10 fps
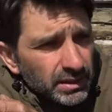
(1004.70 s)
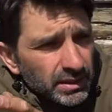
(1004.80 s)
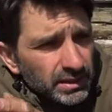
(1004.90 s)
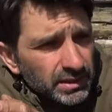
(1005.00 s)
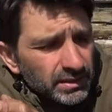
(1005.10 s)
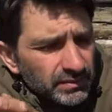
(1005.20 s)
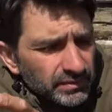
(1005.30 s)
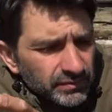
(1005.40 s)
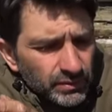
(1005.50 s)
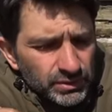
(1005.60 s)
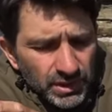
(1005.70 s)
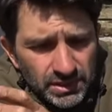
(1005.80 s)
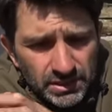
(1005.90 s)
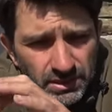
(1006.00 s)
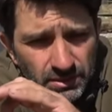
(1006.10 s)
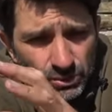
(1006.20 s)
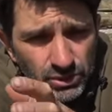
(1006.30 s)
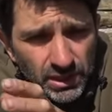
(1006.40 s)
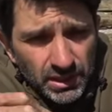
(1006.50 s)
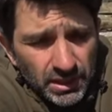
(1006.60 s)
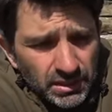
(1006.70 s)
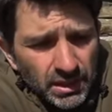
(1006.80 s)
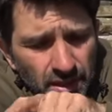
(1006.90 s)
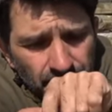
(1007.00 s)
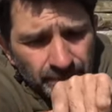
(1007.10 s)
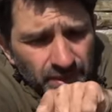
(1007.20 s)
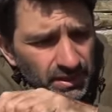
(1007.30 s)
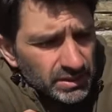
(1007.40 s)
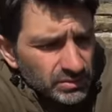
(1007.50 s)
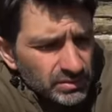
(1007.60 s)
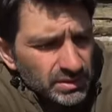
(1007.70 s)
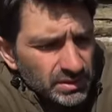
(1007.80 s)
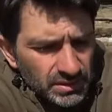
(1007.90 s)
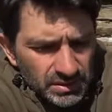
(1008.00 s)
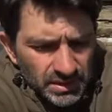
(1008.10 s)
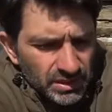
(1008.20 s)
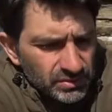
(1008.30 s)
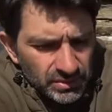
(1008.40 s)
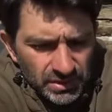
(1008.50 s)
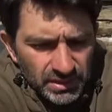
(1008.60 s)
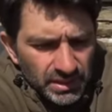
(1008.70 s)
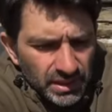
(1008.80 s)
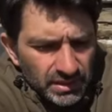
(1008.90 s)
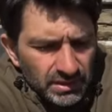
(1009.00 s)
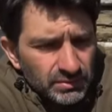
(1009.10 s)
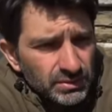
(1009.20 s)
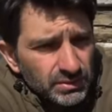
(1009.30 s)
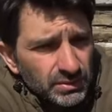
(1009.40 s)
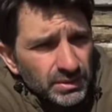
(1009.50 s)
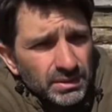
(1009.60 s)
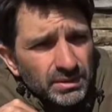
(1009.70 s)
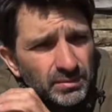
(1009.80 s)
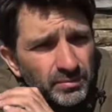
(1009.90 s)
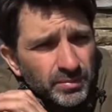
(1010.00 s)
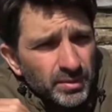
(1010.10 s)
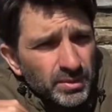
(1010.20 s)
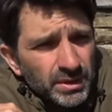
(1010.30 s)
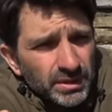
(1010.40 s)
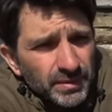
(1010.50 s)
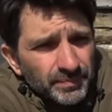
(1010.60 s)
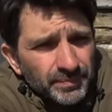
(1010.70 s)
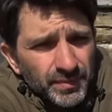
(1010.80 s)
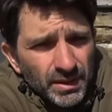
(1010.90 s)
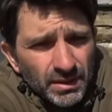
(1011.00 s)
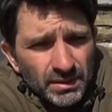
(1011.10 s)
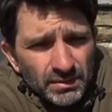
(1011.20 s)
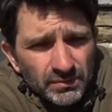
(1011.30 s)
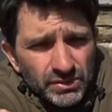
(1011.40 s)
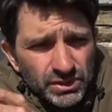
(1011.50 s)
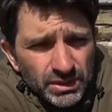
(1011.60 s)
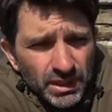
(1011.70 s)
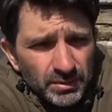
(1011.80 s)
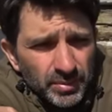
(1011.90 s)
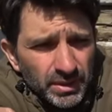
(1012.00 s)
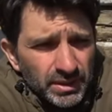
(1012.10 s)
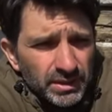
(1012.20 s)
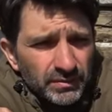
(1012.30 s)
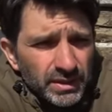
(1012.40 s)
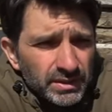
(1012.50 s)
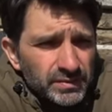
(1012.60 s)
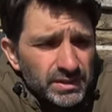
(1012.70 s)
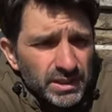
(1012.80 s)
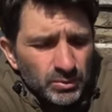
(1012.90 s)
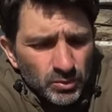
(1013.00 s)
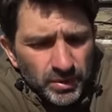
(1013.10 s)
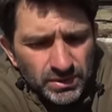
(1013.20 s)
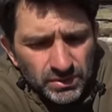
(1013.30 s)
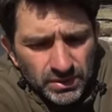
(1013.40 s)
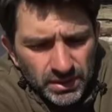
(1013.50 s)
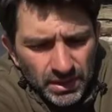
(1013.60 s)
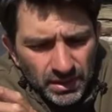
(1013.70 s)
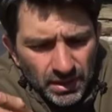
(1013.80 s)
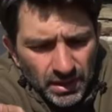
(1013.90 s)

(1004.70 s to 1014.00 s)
и когда вы включаете немножко кран, насос э, сразу не реагирует, он примерно выжидает, пока давление в системе упадет на